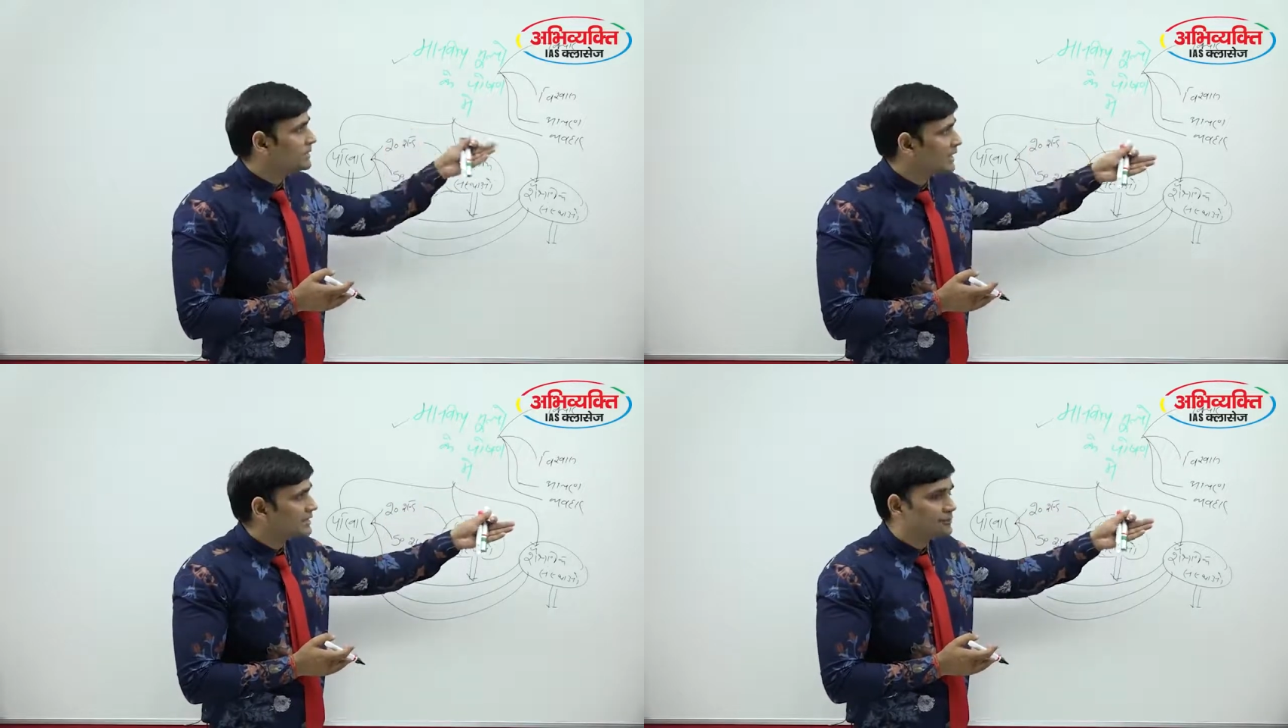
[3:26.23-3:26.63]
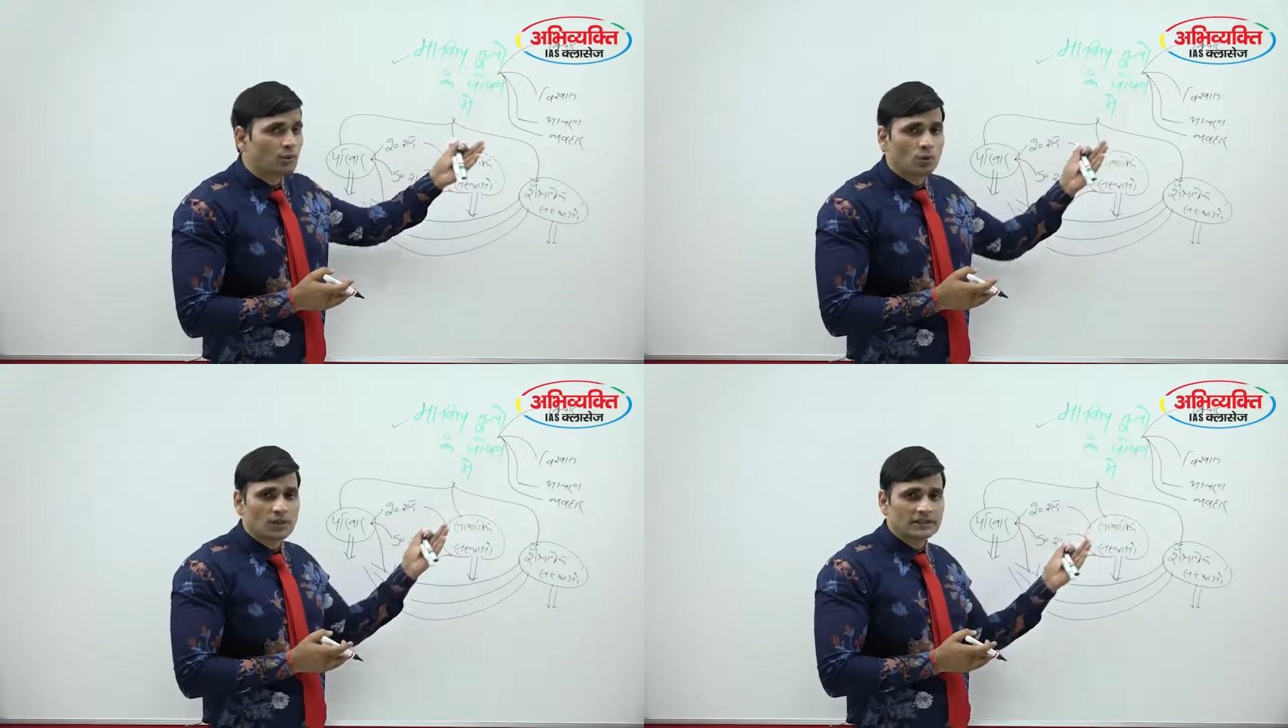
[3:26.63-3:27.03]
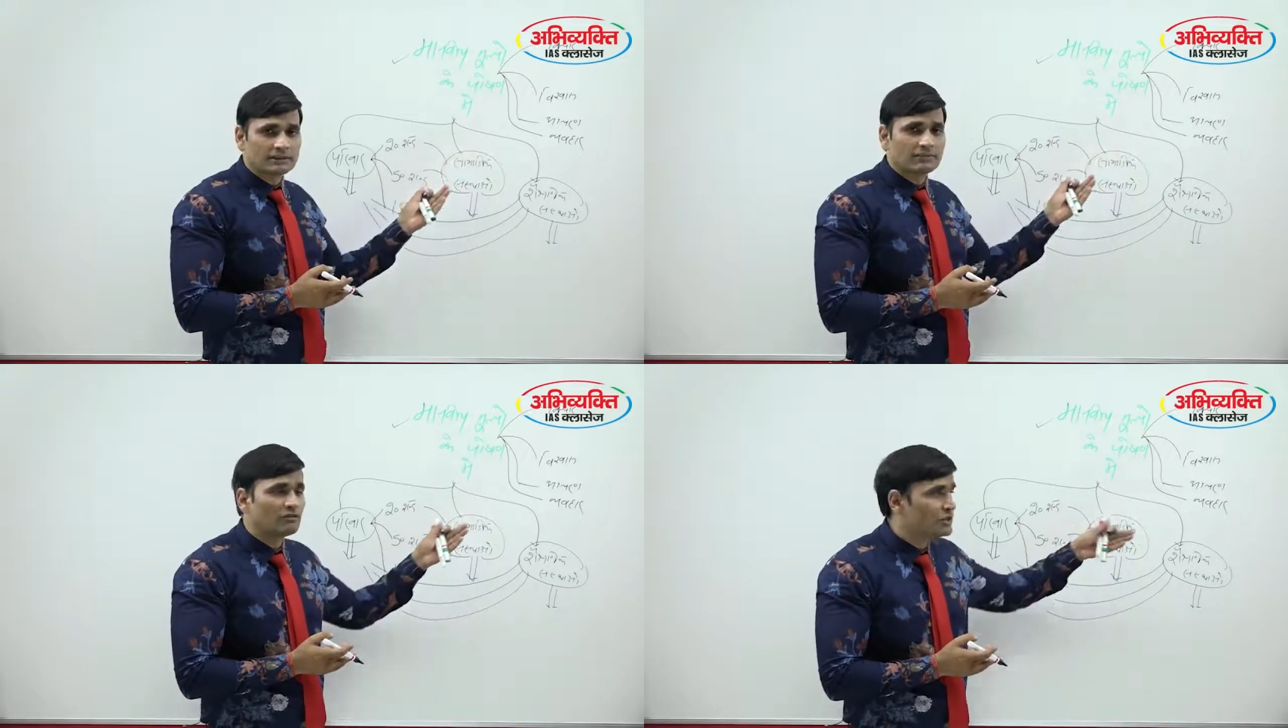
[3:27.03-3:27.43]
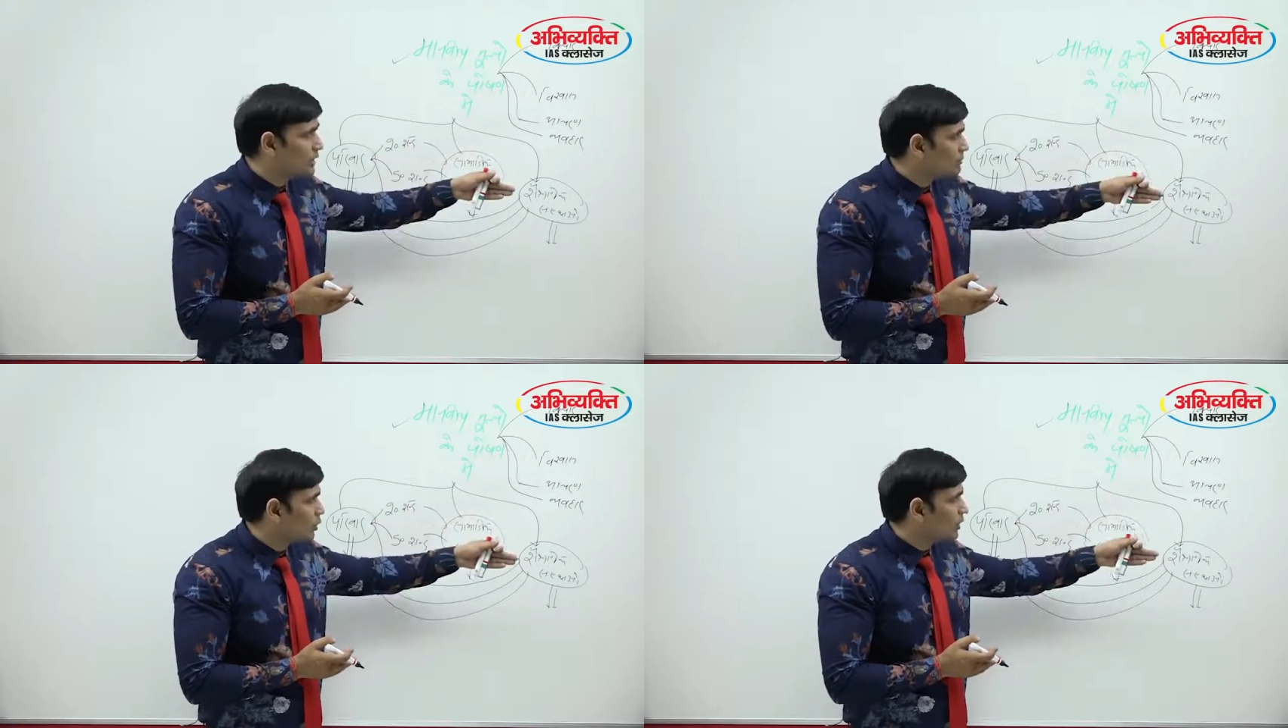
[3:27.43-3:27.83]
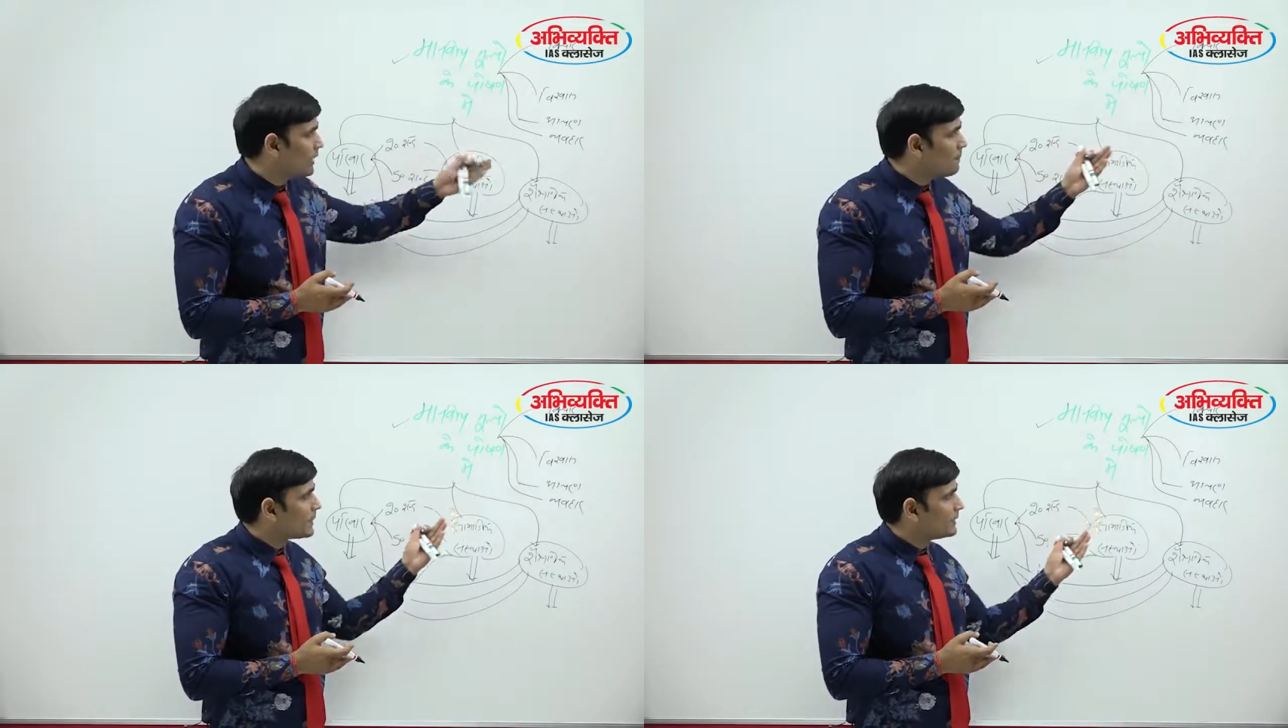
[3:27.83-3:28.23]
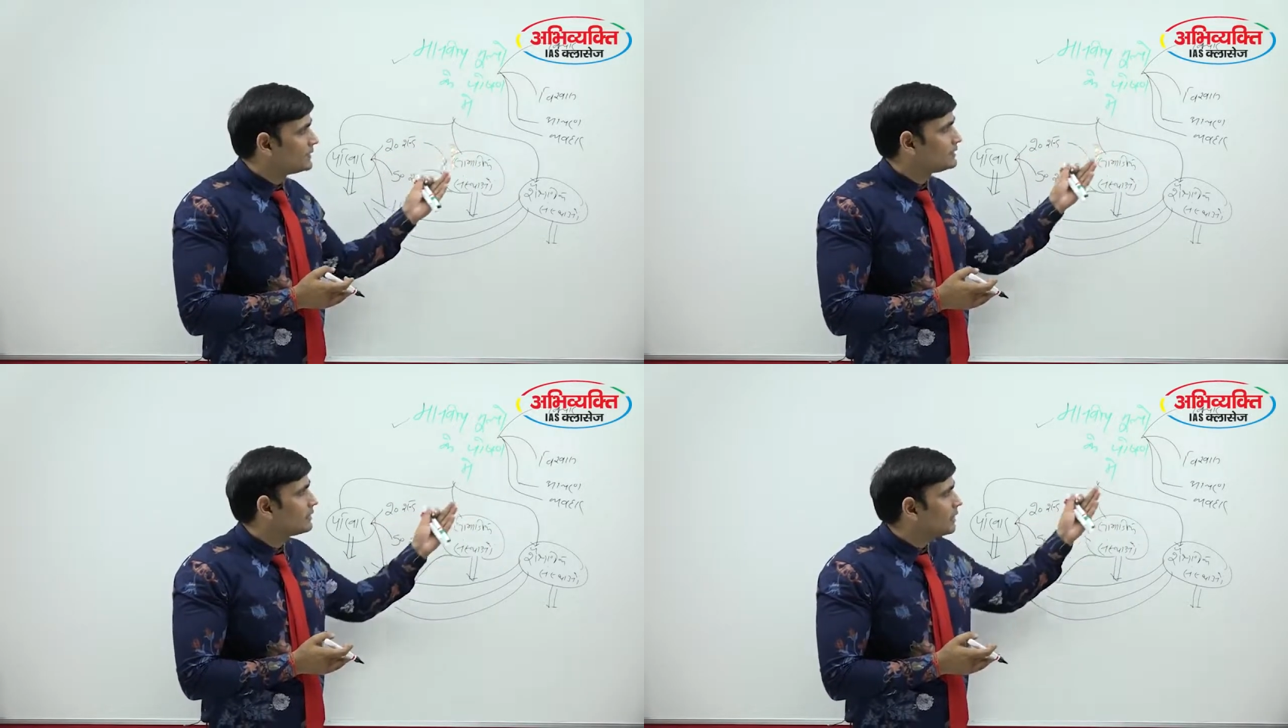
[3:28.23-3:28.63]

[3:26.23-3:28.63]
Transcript: विकास में होगा समावेशन में होगा यद,